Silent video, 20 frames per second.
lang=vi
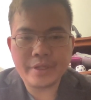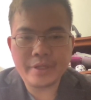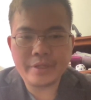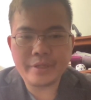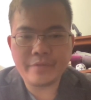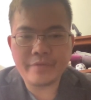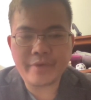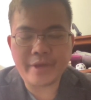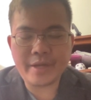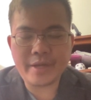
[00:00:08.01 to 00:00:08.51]

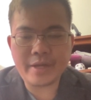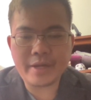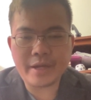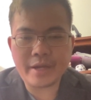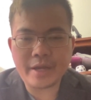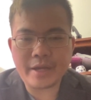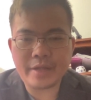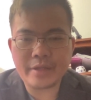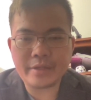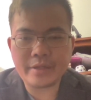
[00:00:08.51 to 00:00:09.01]
Như vậy
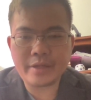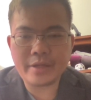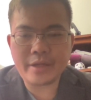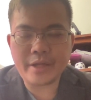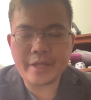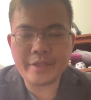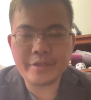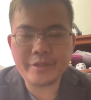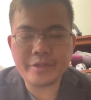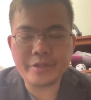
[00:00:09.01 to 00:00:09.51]
là cái
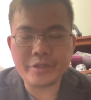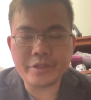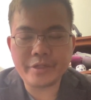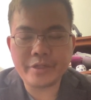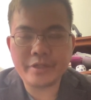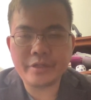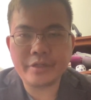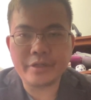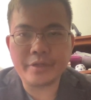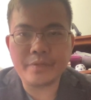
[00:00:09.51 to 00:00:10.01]
lễ
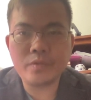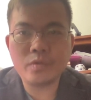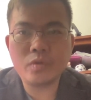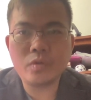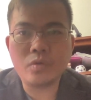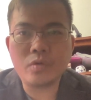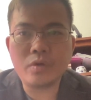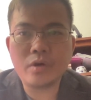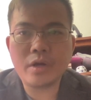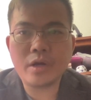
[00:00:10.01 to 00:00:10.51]
tưởng niệm
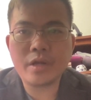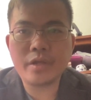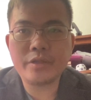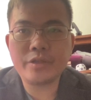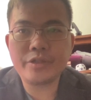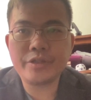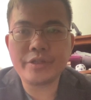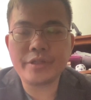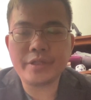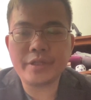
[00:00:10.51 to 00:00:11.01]
của
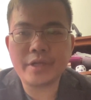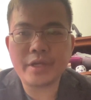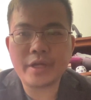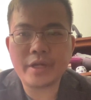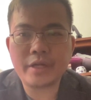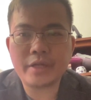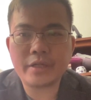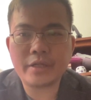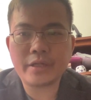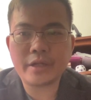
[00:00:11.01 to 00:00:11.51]
chị uh,